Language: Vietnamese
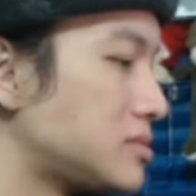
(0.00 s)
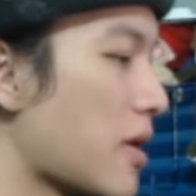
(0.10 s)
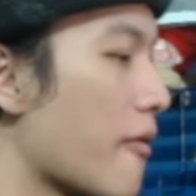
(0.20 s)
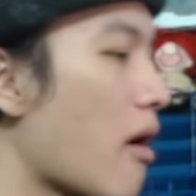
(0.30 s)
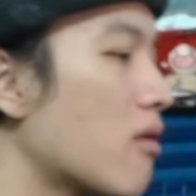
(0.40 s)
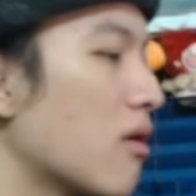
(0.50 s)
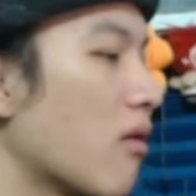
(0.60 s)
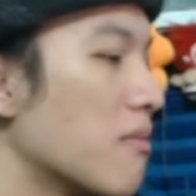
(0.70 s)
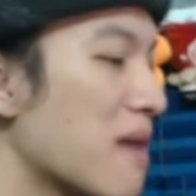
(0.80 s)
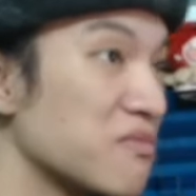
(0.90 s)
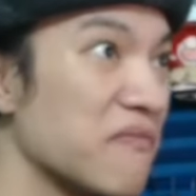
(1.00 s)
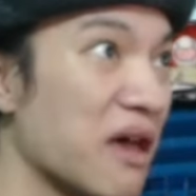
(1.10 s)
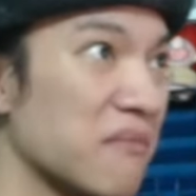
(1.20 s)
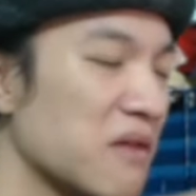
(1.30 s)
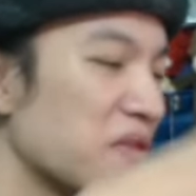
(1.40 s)
Ủa, mấy ông nhìn
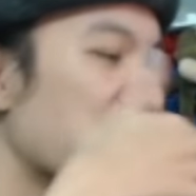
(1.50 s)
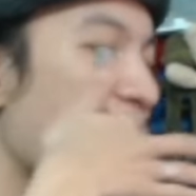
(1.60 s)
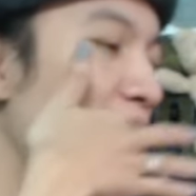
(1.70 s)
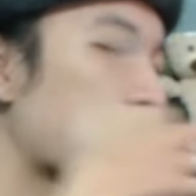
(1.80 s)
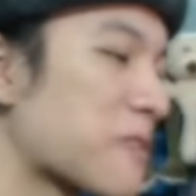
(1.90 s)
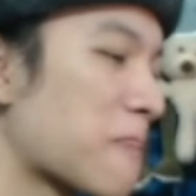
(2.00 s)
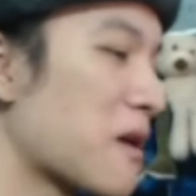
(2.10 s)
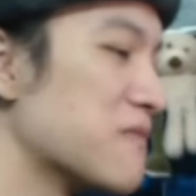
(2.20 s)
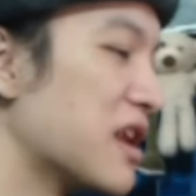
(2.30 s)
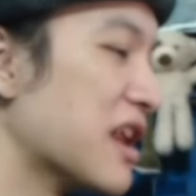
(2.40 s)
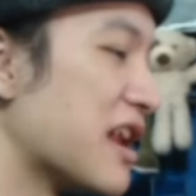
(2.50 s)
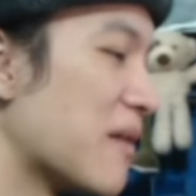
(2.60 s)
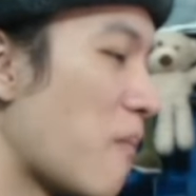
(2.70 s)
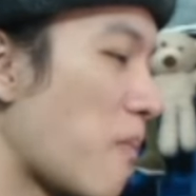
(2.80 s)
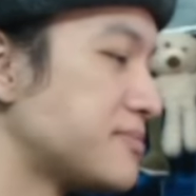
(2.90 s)
nè, mấy ông nhìn nè, mấy ông nhìn cái này
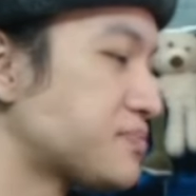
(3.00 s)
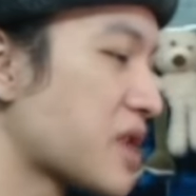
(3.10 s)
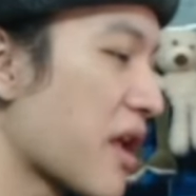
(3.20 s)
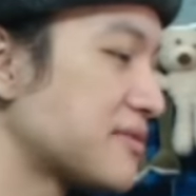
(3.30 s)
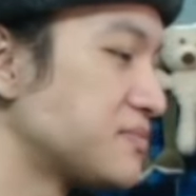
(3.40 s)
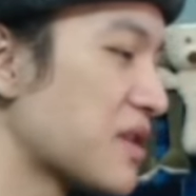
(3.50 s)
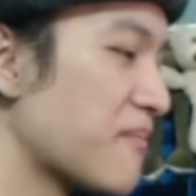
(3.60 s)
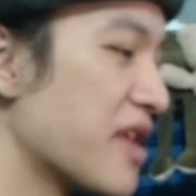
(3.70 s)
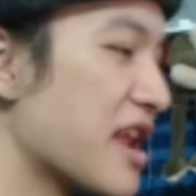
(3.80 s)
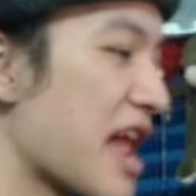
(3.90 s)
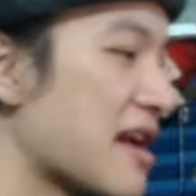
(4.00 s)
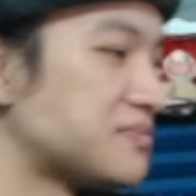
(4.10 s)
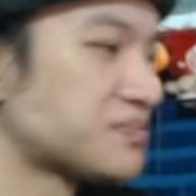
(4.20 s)
nè, nhìn này nha.